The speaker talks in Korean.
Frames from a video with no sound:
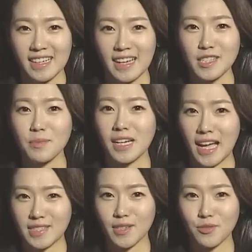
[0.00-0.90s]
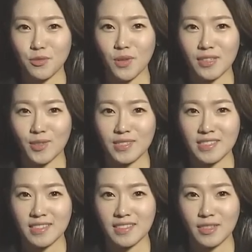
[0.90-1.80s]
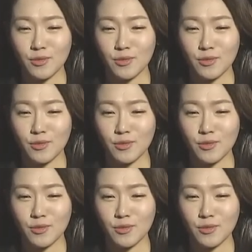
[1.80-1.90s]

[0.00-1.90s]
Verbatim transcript: 하지만 가장 중요한 것은